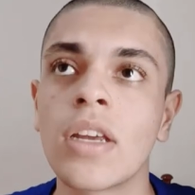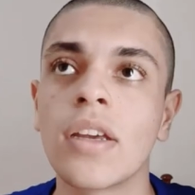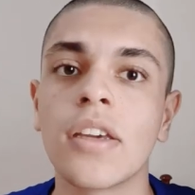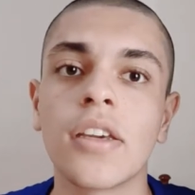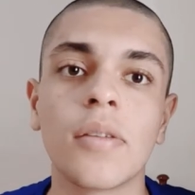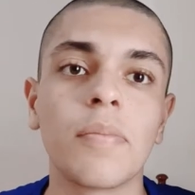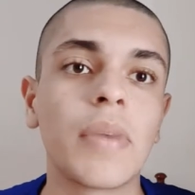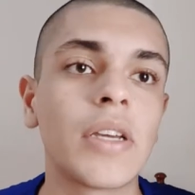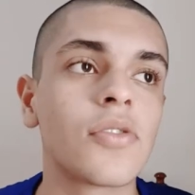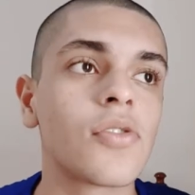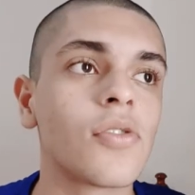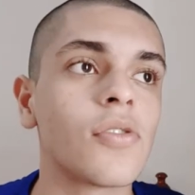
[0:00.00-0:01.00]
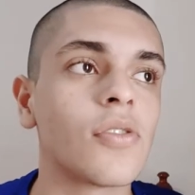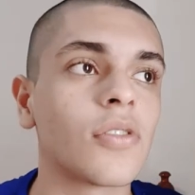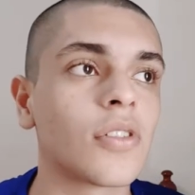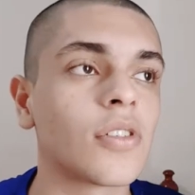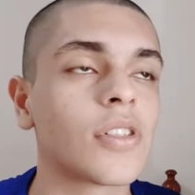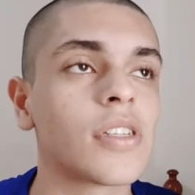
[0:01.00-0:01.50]
y peso,
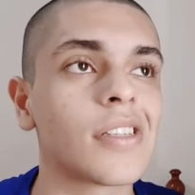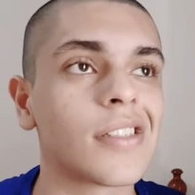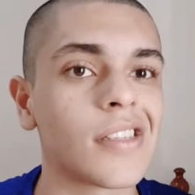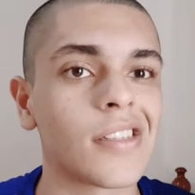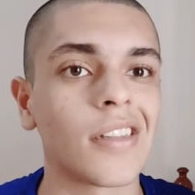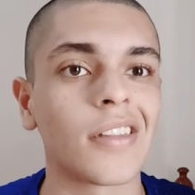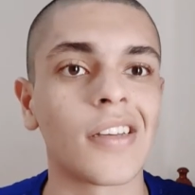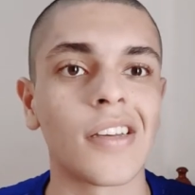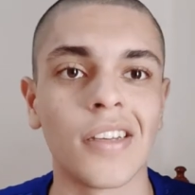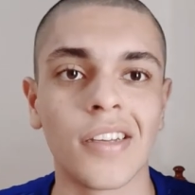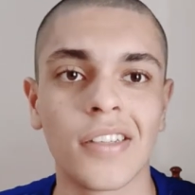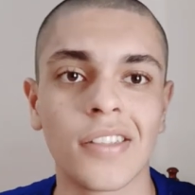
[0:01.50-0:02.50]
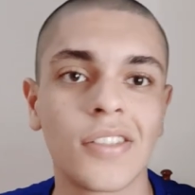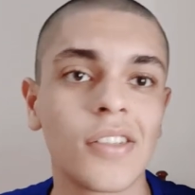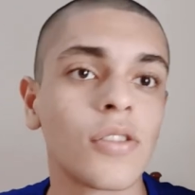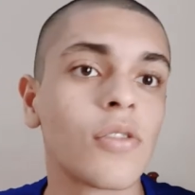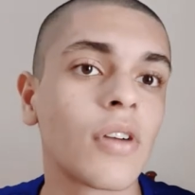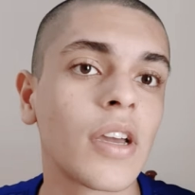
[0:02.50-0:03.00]
no sé,
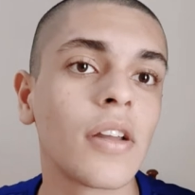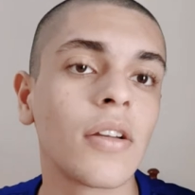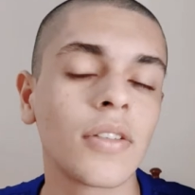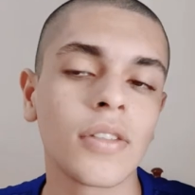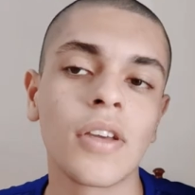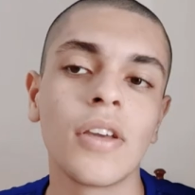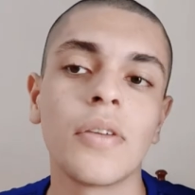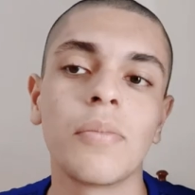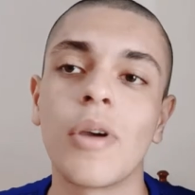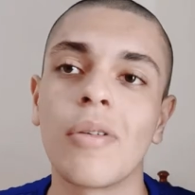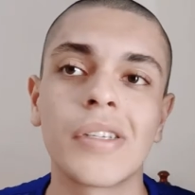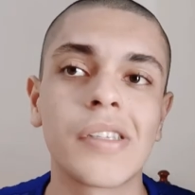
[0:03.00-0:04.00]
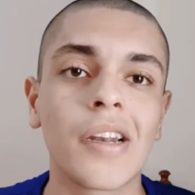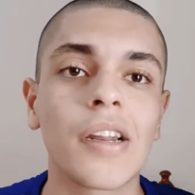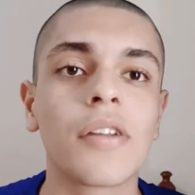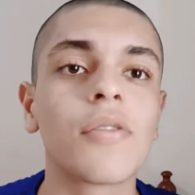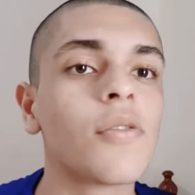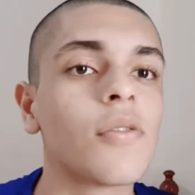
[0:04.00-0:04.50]
65 kilos, me va a
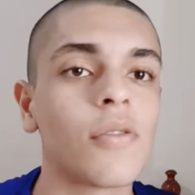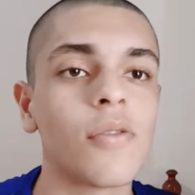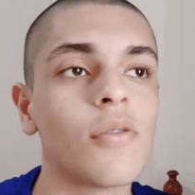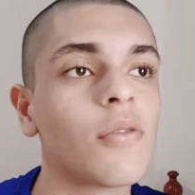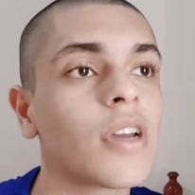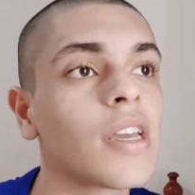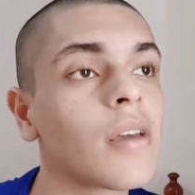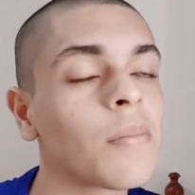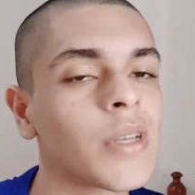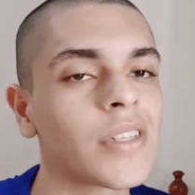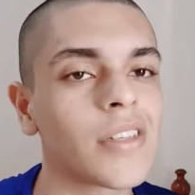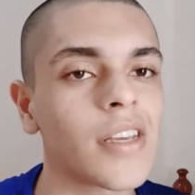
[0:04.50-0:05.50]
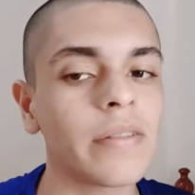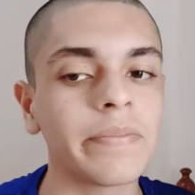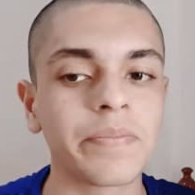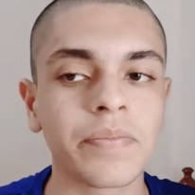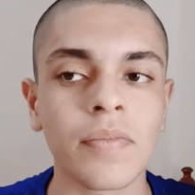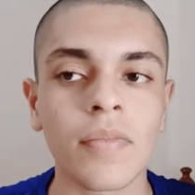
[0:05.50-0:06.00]
salir un, IMC
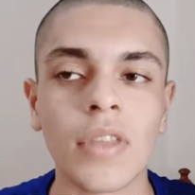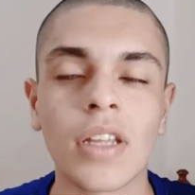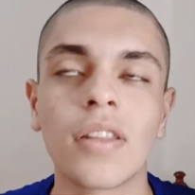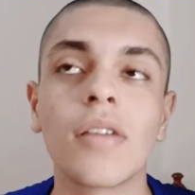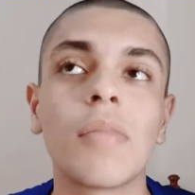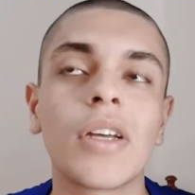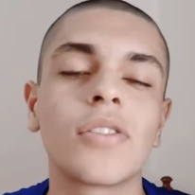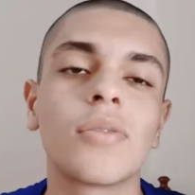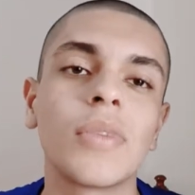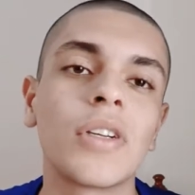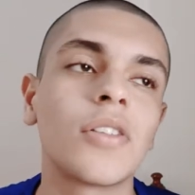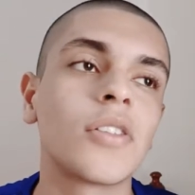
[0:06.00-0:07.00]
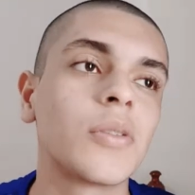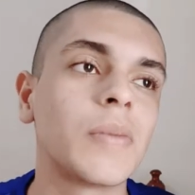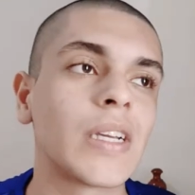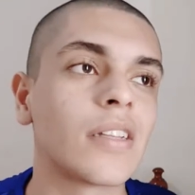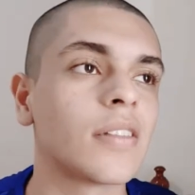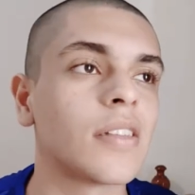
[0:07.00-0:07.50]
de más o menos
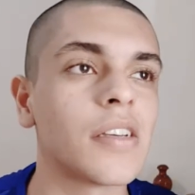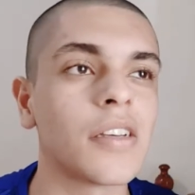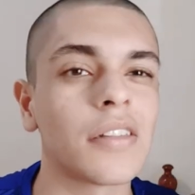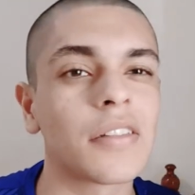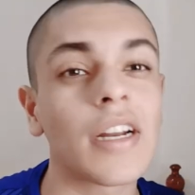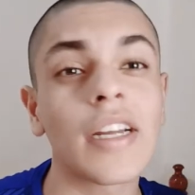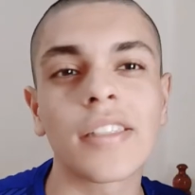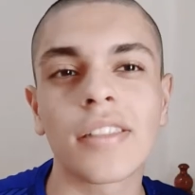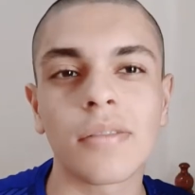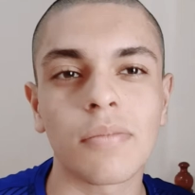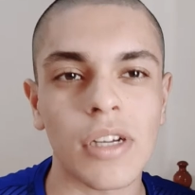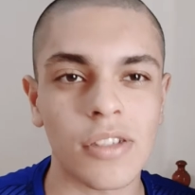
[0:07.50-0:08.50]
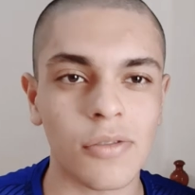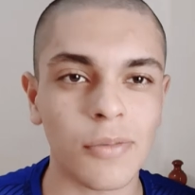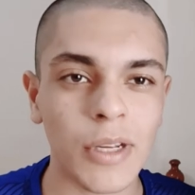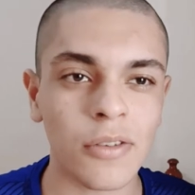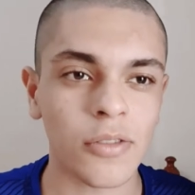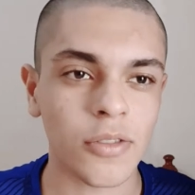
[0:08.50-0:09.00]
23, más o
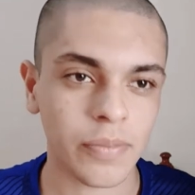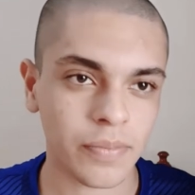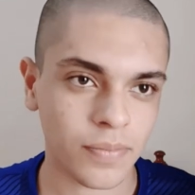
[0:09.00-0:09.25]
menos.